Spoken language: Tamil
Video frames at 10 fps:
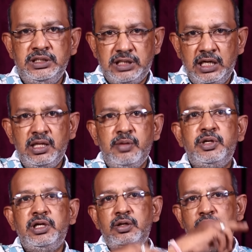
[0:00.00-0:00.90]

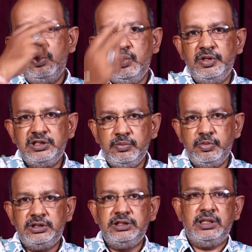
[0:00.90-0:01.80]
சைதாப்பேட்டையிலேருந்து ஒரு பஸ்ஸு
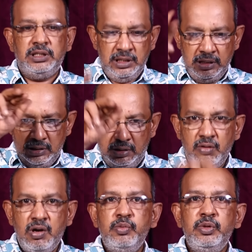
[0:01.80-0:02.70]
பிடிச்சி
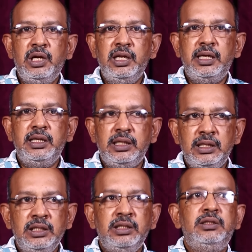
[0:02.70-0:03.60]
திருவான்மையூரில் இறங்கி
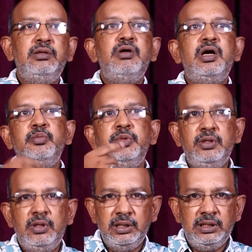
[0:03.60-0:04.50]

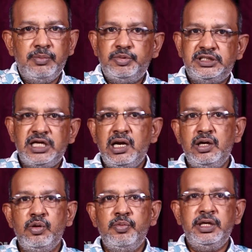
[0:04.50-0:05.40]
திருவான்மையூர்லேருந்து அப்போ ஷேர்
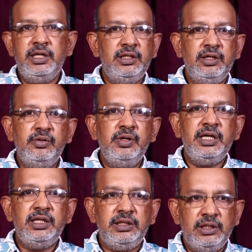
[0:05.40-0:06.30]
ஆட்டோ மாதிரி எந்த எதுவும்
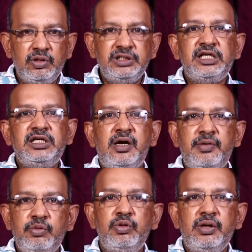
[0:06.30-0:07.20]
கிடையாது ஏதோ ஜட்கா
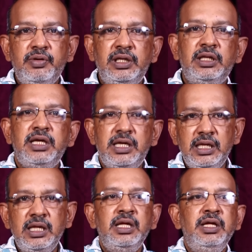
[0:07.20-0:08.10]
வண்டி குதிரை வண்டியில்
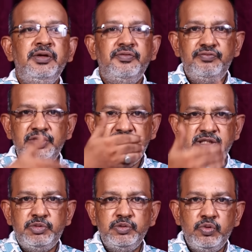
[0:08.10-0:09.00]
ஏறி
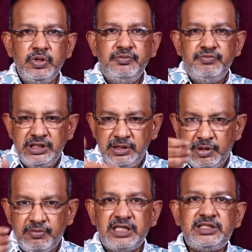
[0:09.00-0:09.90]
விஜிபி போய்
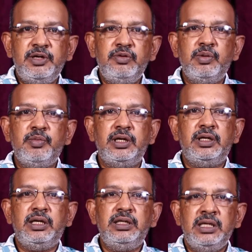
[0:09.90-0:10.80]
விஜிபியில் வாட்ச்மேன் விட
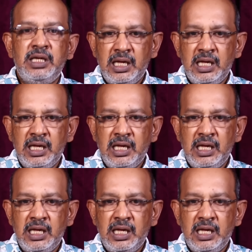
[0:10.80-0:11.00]
மாட்டேன்றான்